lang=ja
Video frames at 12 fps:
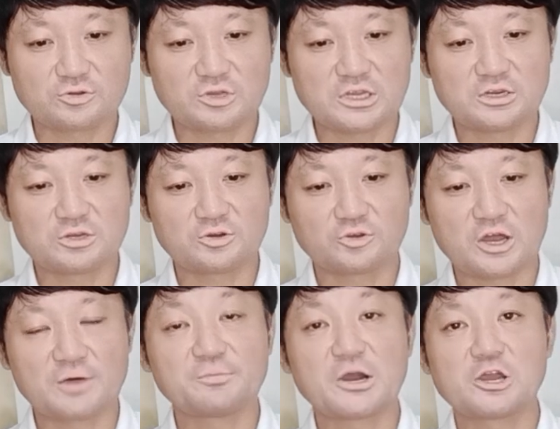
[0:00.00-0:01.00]
ル飲料の
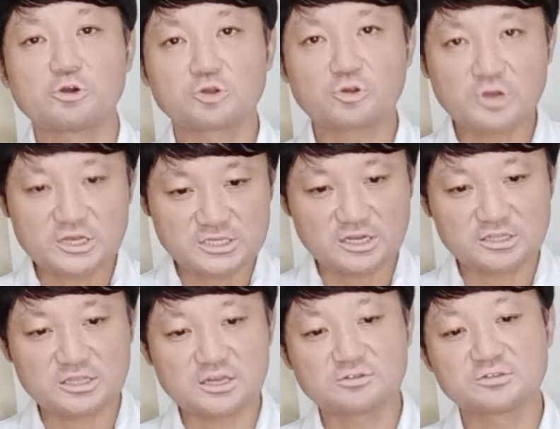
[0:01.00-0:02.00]
販売を許可され
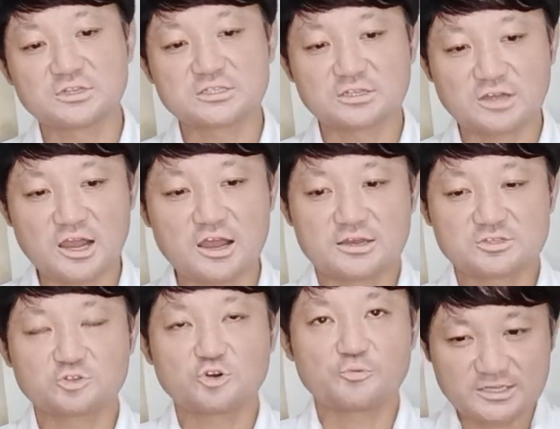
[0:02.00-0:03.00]
ているんですが、
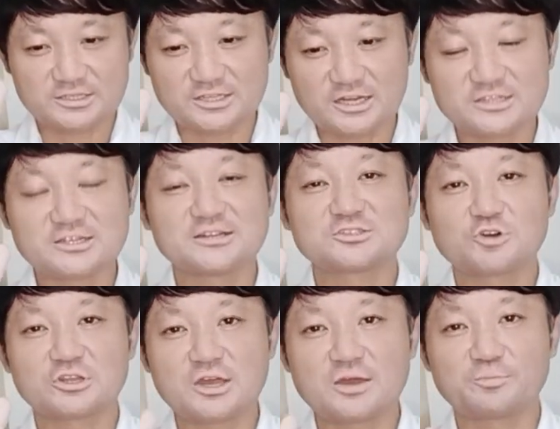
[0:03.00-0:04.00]
その
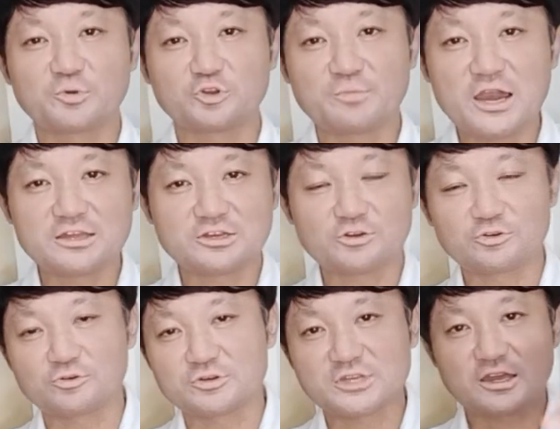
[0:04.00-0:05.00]
サリサリストア店舗の前でよ
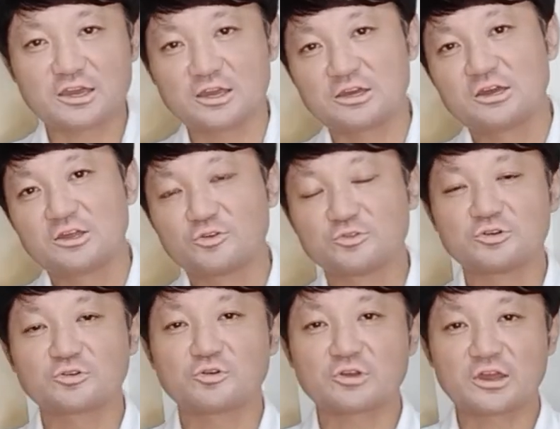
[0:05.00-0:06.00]
くお酒飲んで
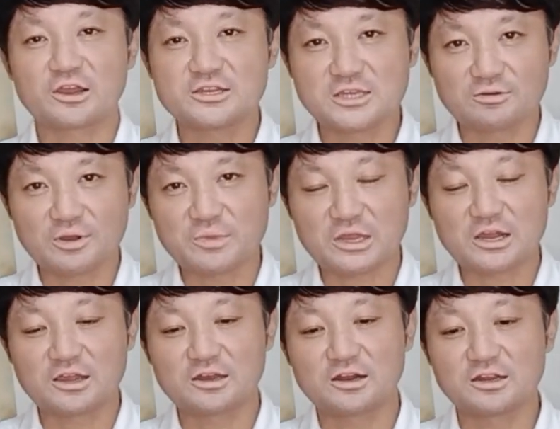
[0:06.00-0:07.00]
る光景が以前は見
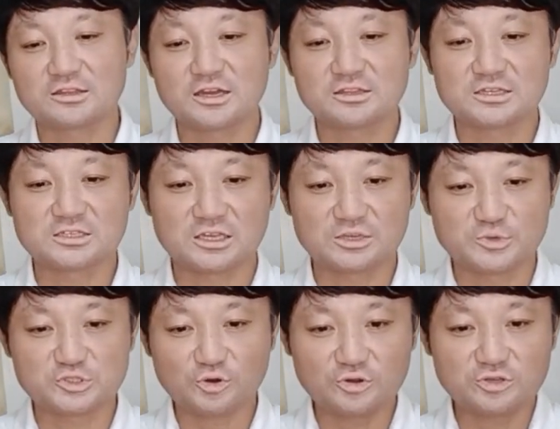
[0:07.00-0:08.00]
かけられたんですけども、
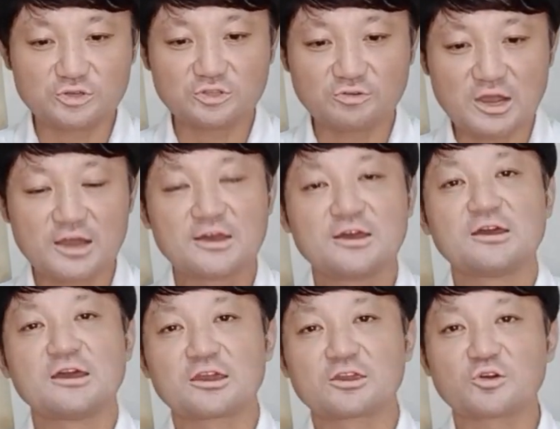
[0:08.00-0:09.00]
そういうのは、
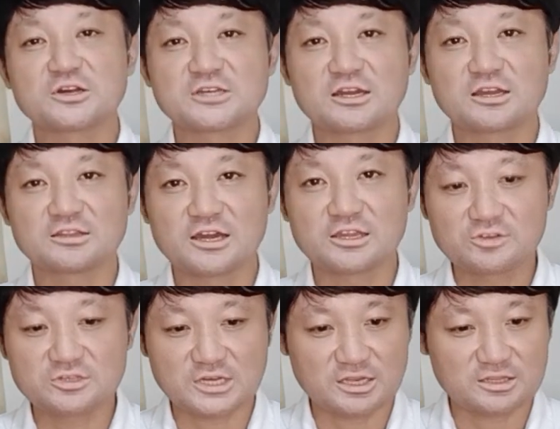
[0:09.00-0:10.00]
え許可されない
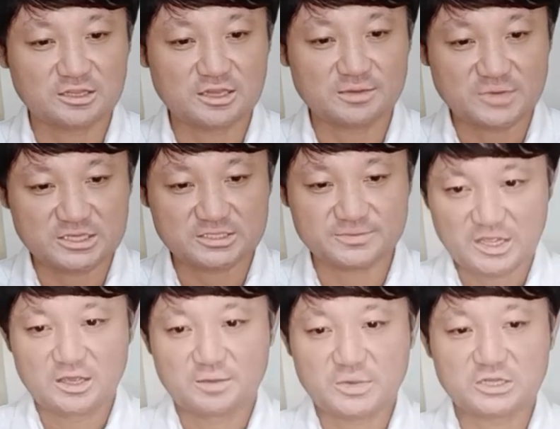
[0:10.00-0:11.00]
とされています。
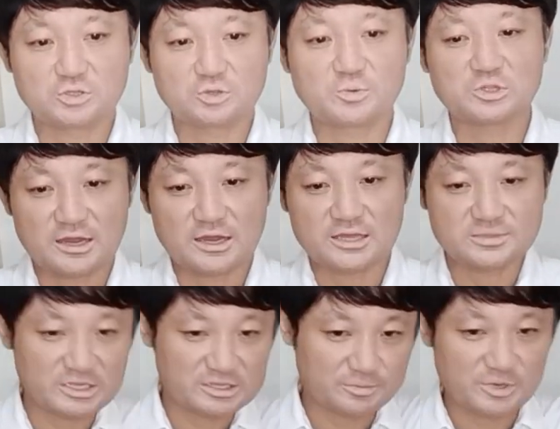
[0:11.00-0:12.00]
まあ、人々が集
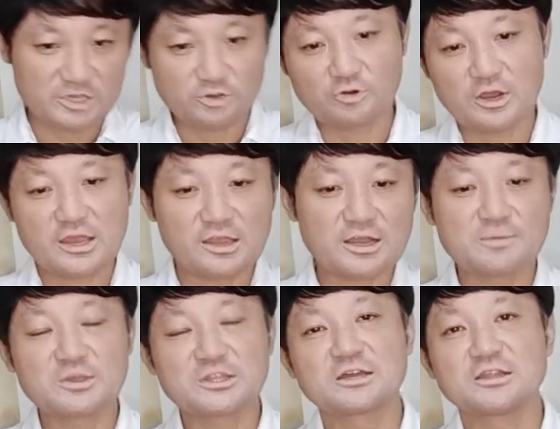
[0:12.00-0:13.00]
まって、まあ、要は宴会
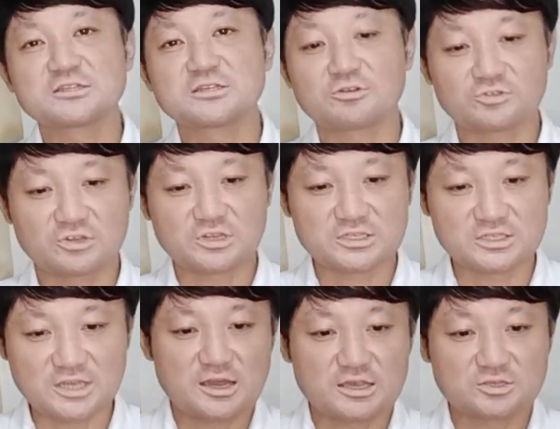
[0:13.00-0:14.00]
みたいになっちゃうことです
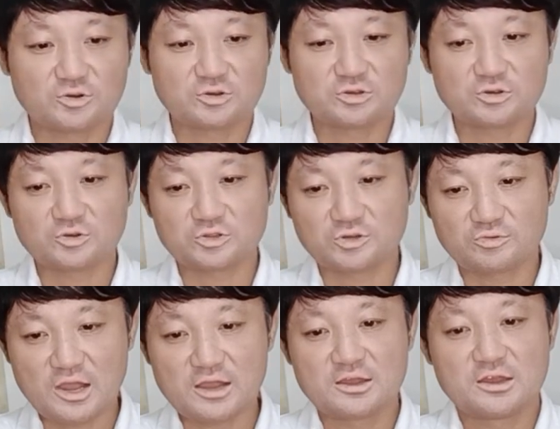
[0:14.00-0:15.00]
ね。そういうこと
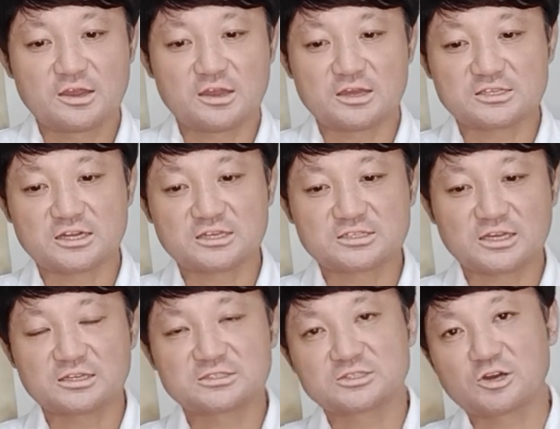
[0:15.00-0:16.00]
は、え
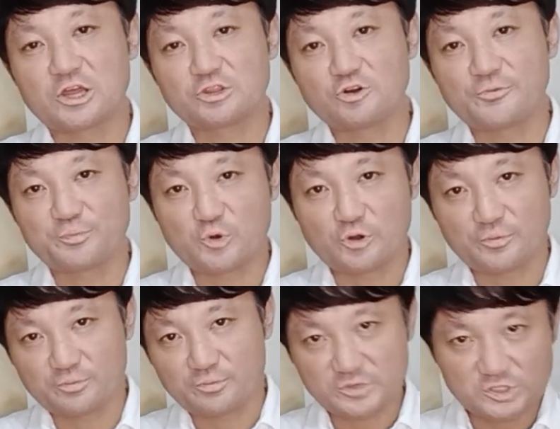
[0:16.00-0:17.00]
サリサリストアの
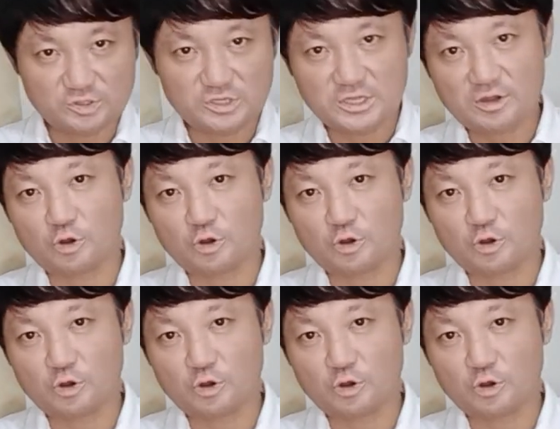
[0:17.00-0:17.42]
もう周囲では